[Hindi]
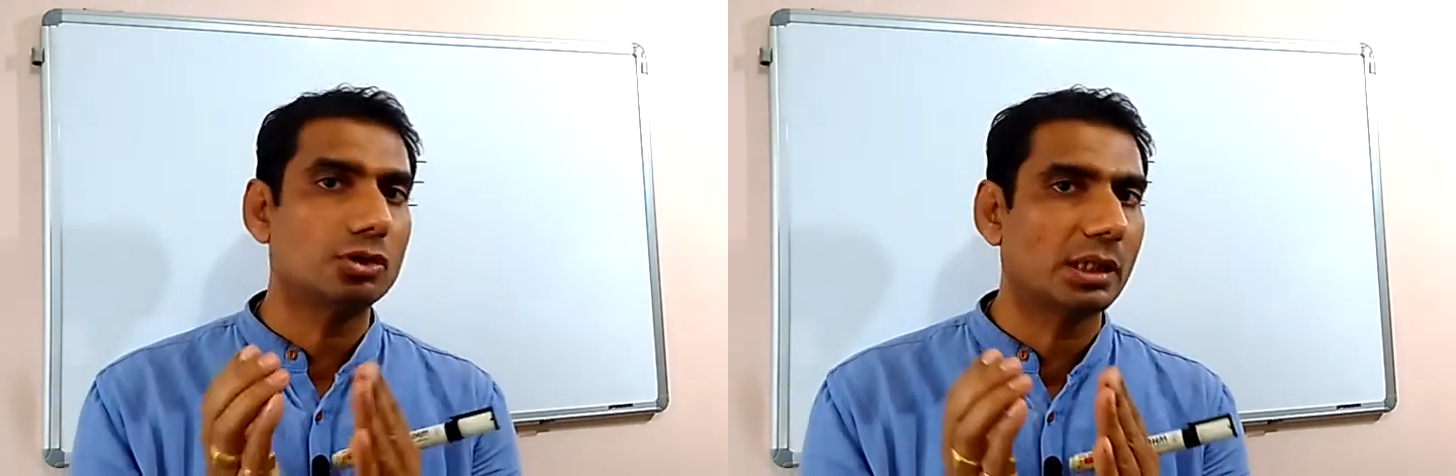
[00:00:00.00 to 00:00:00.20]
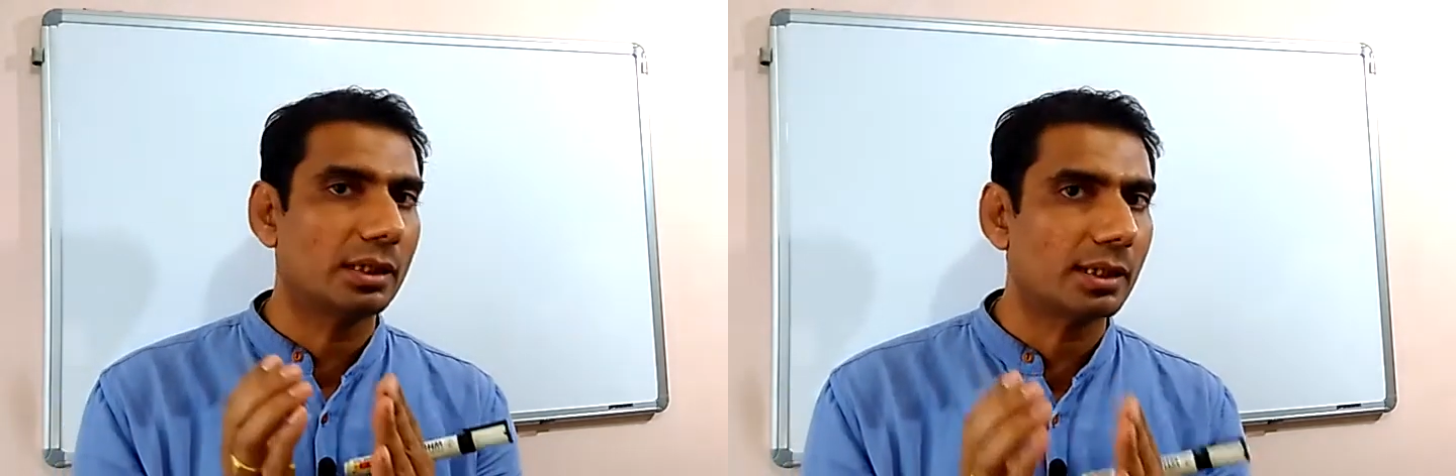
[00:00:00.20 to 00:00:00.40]

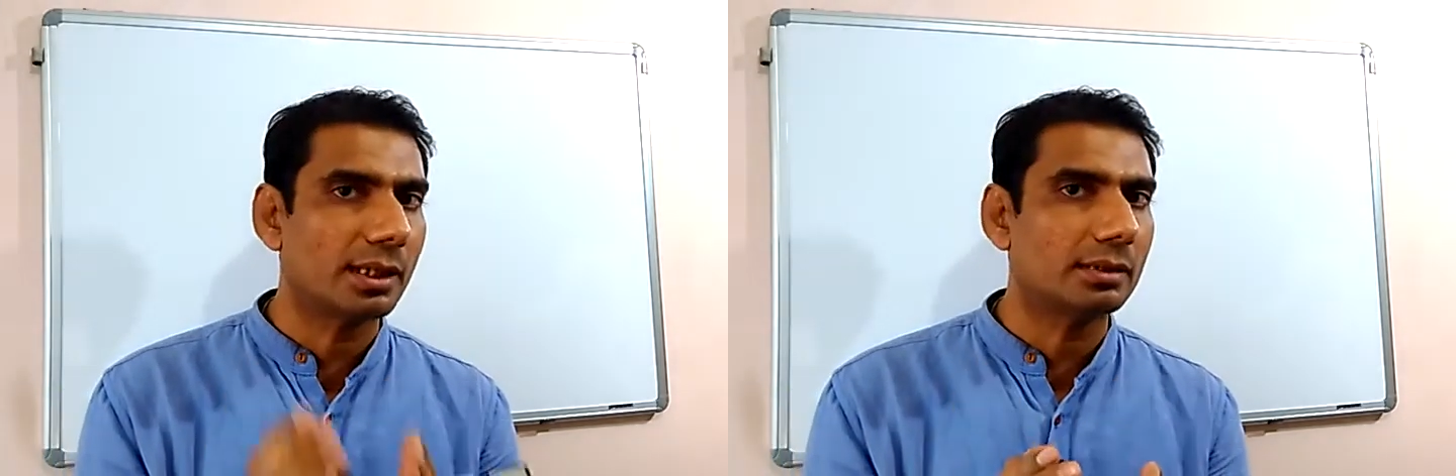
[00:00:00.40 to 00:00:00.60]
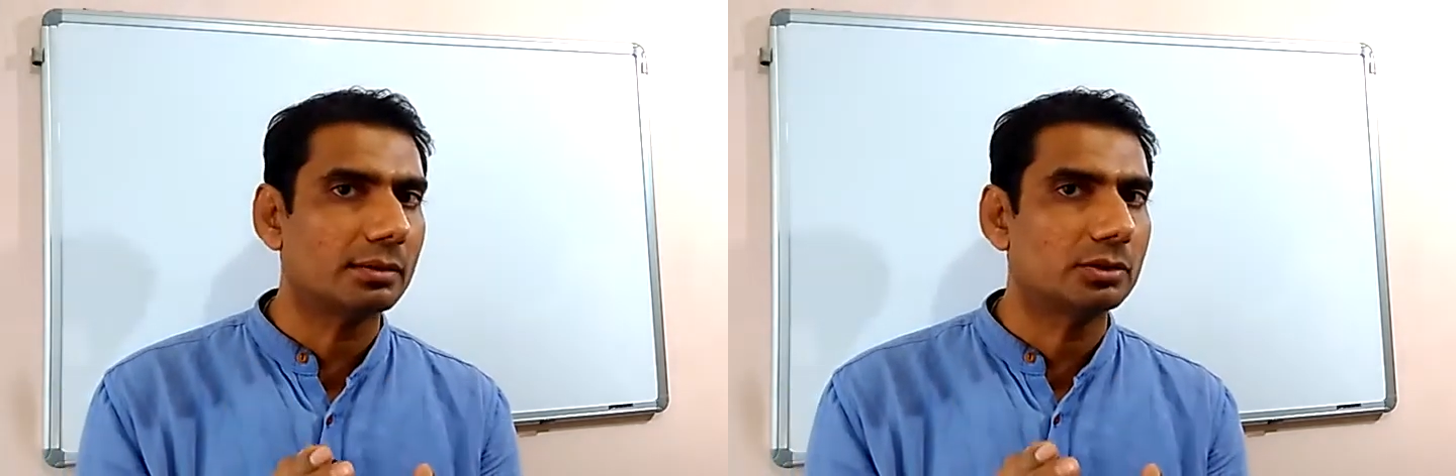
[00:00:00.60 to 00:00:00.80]

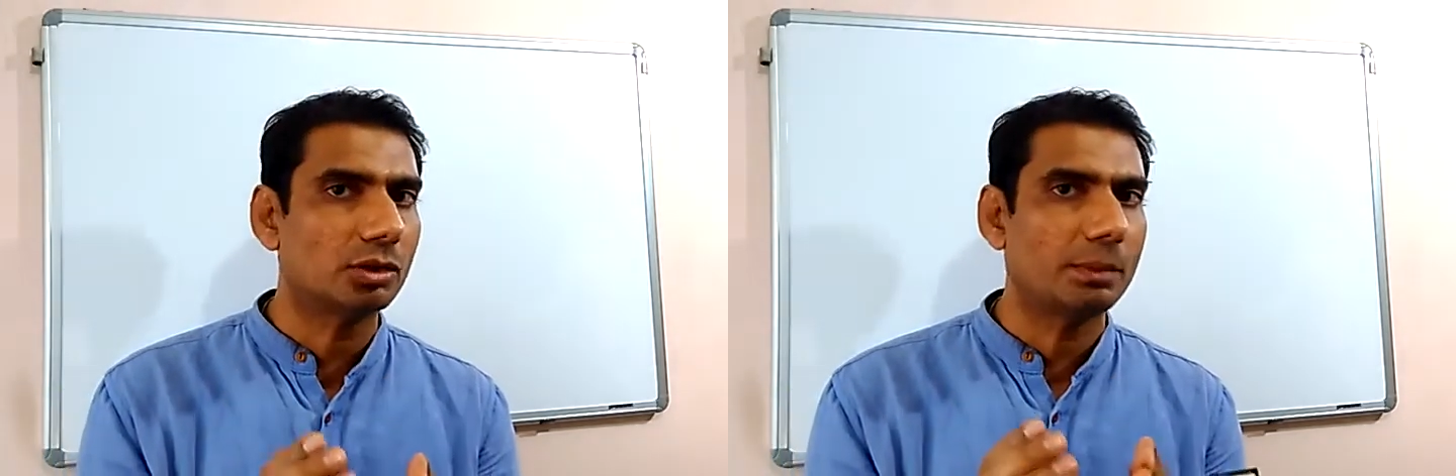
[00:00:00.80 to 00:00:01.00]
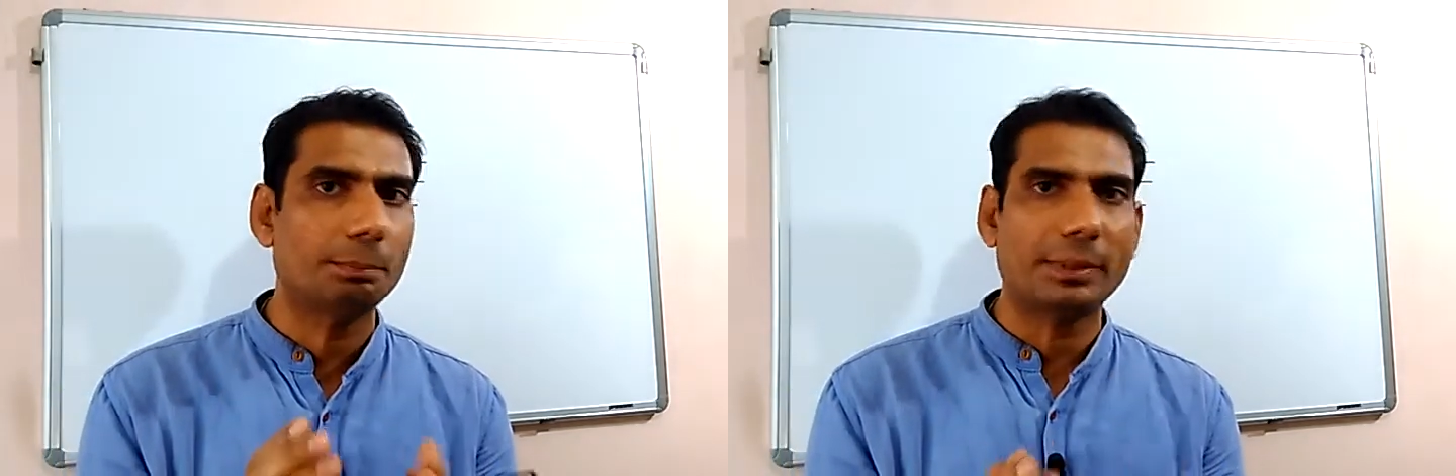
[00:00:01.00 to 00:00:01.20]
जनरल
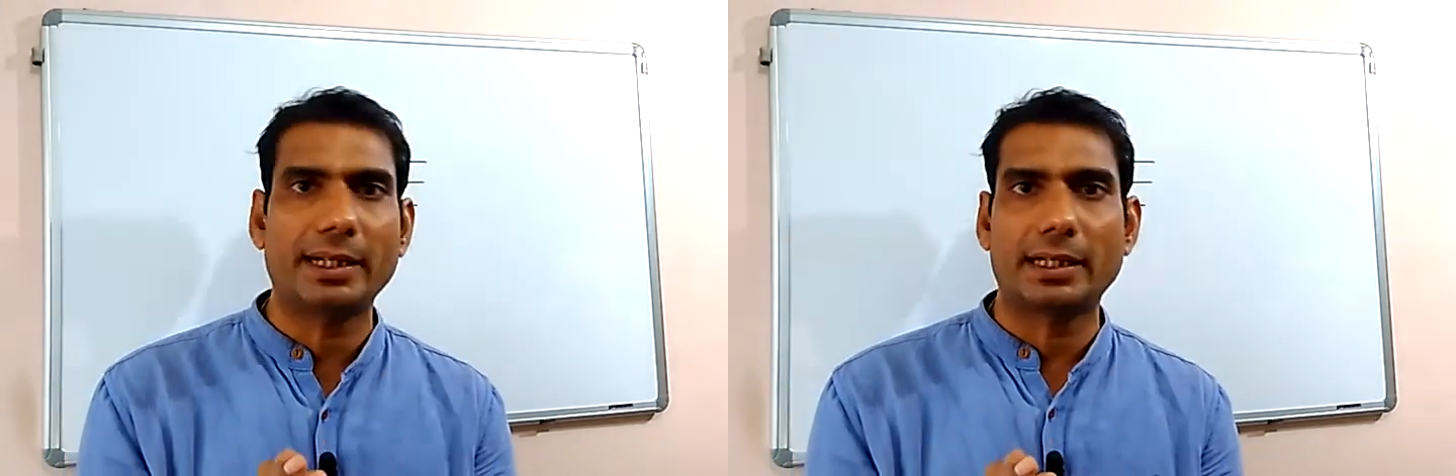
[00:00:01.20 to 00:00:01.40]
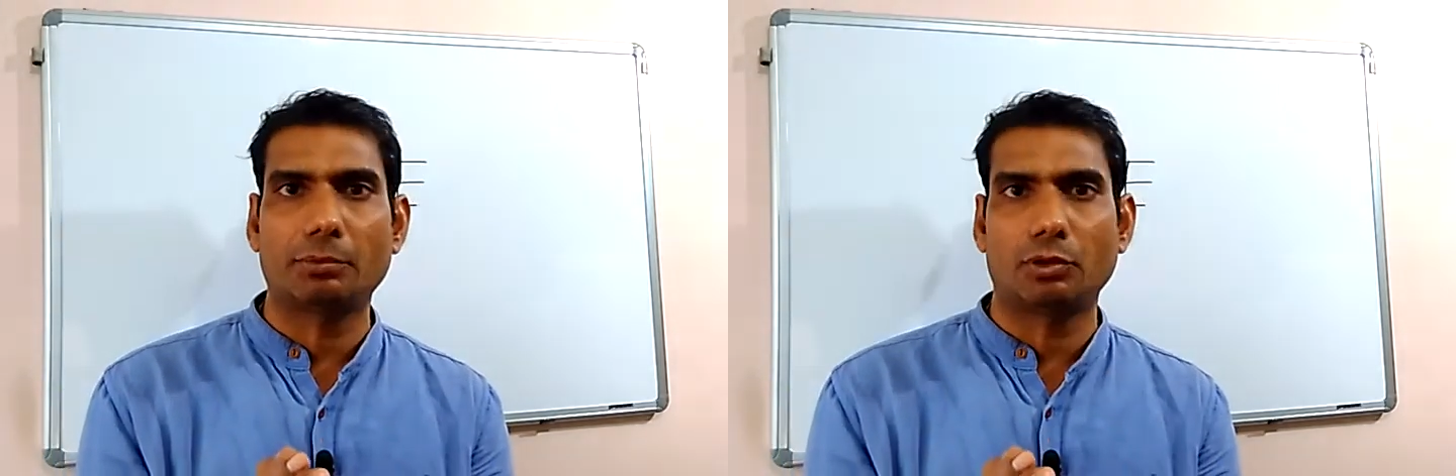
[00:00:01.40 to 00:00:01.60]
जो
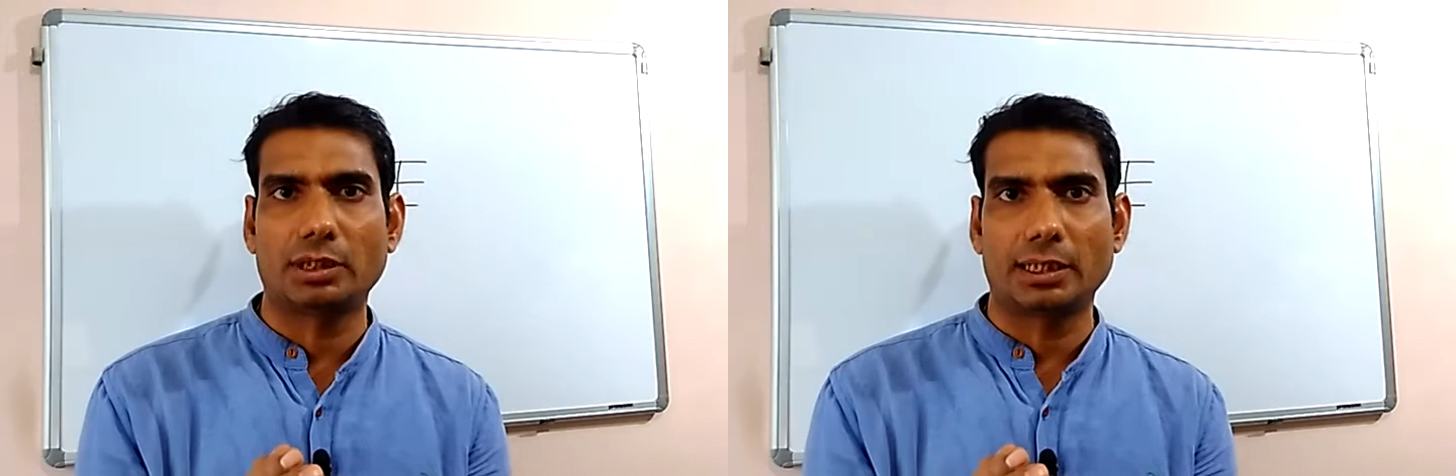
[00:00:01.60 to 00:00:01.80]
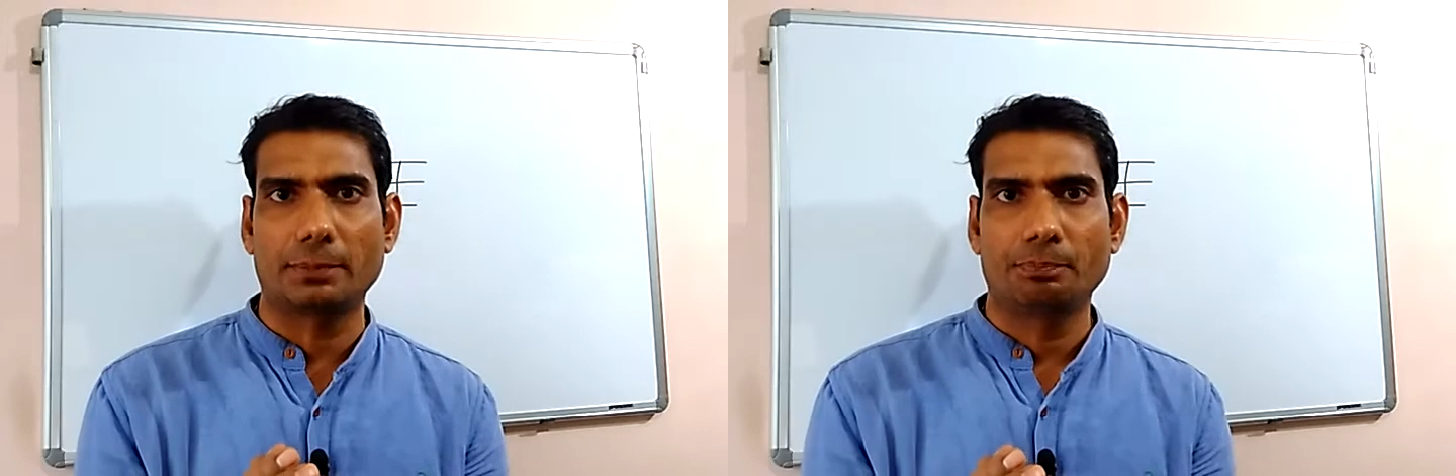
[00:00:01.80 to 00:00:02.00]
इम्परेटिव
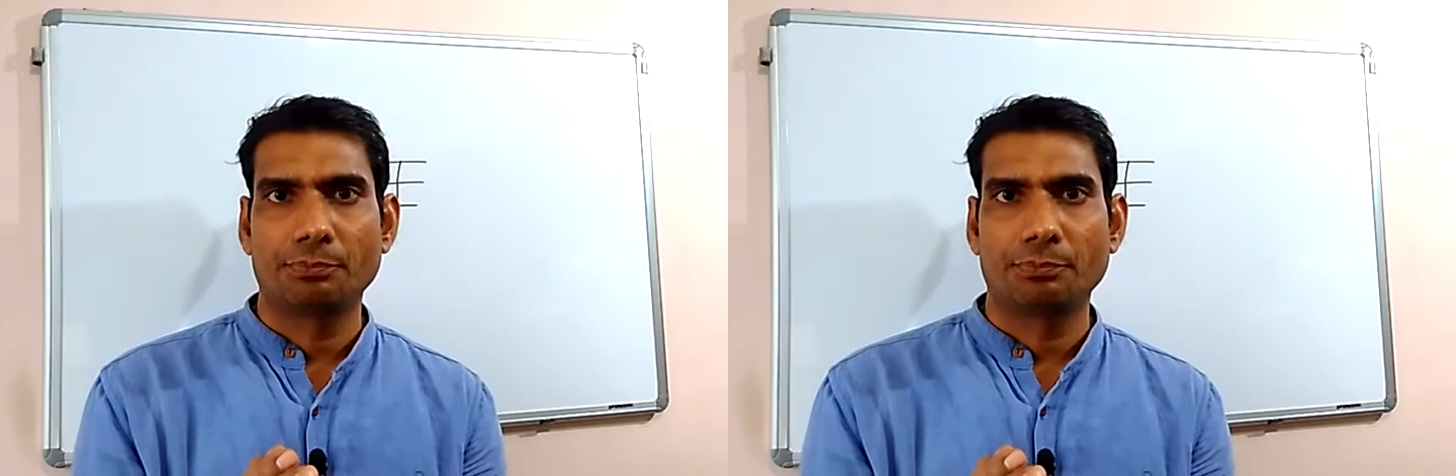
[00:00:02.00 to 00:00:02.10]
होते हैं